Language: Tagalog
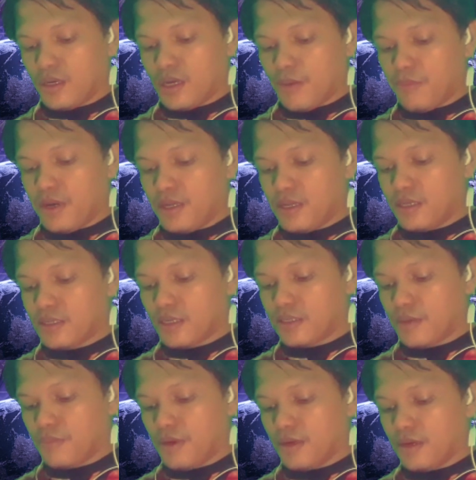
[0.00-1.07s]
Kami
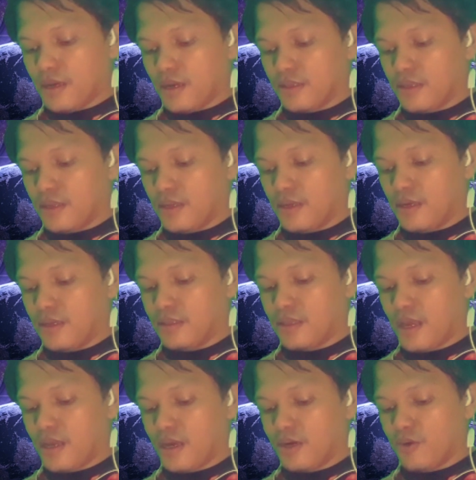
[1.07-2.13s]
nasasabik at
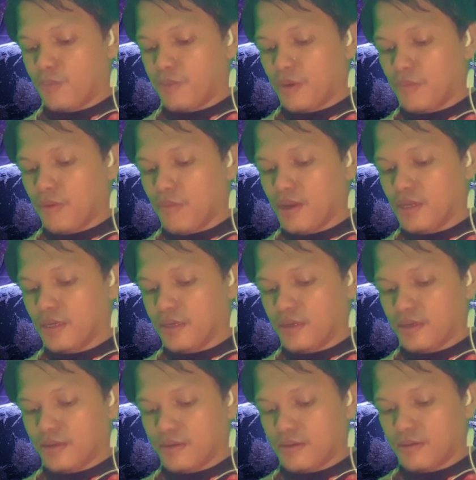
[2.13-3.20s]
hinihintay ang iyong pagbabalik.
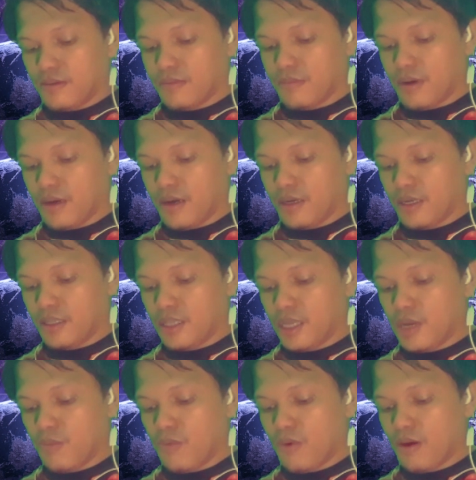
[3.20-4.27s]
Mga
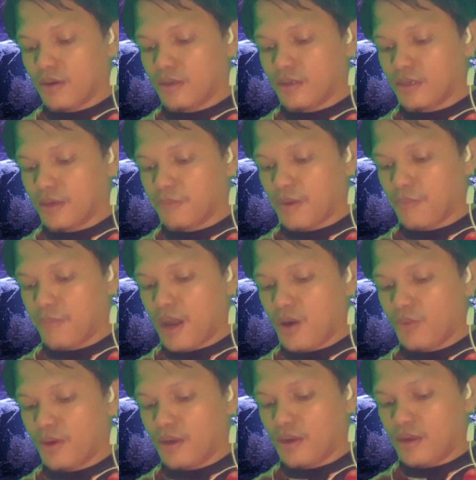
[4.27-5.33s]
ngiti mo ang
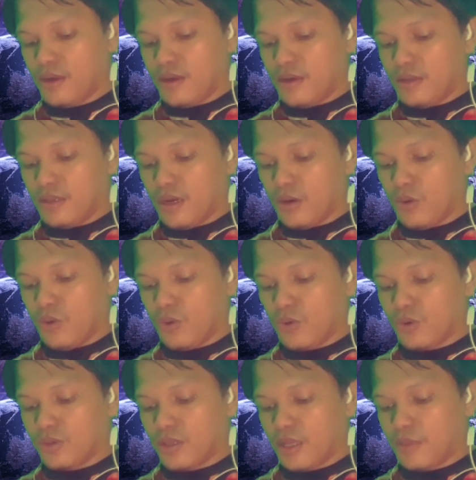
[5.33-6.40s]
nagpapawi ng
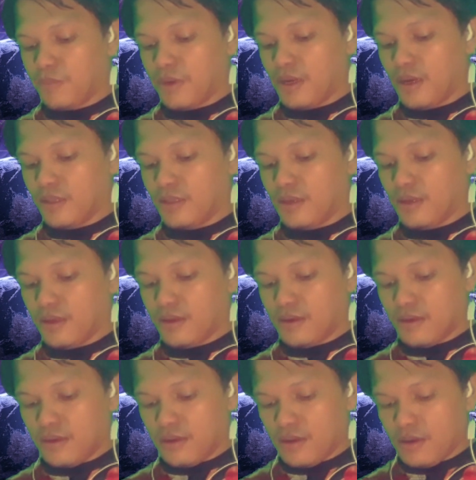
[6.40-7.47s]
lungkot at bighati.
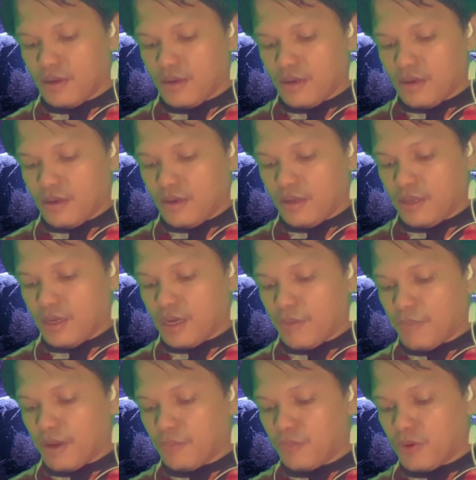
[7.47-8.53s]
Hindi ka
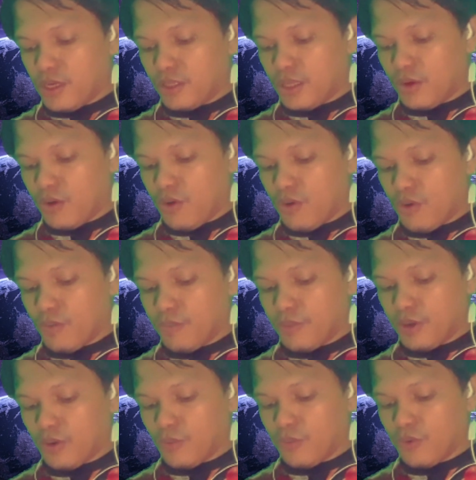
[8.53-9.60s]
man politiko,
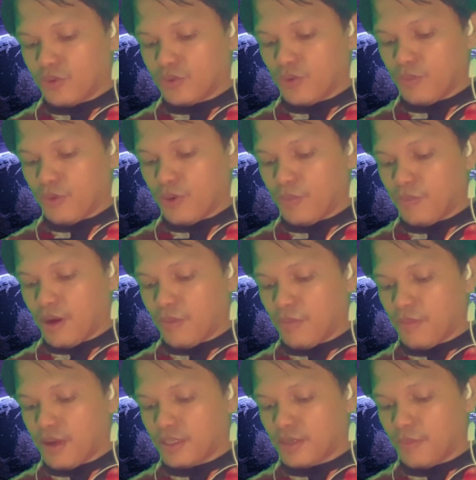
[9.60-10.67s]
pero puso mo'y
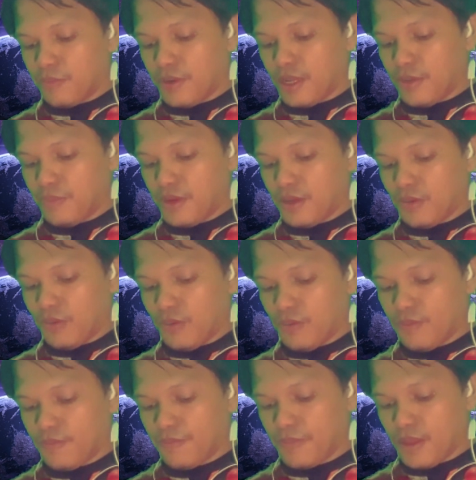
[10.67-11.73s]
pangmasang Pilipino.
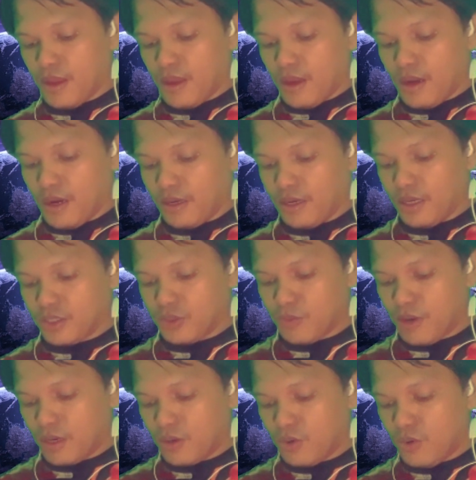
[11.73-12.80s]
Handang
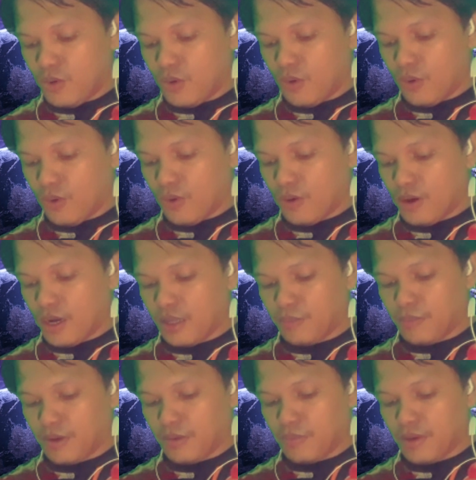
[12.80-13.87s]
sumaklolo
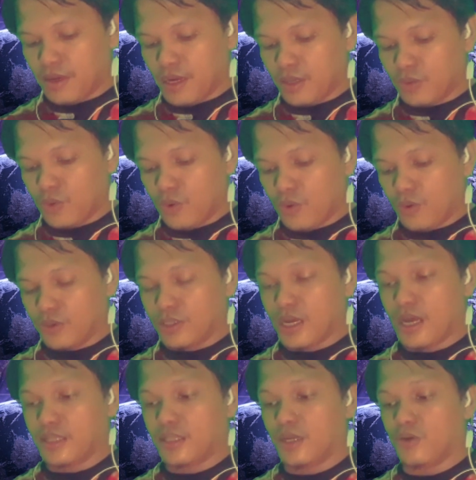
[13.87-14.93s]
at magbigay tulong
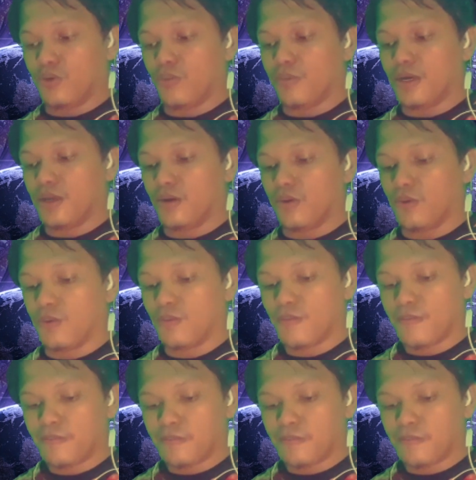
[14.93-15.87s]
sa ating gobyerno.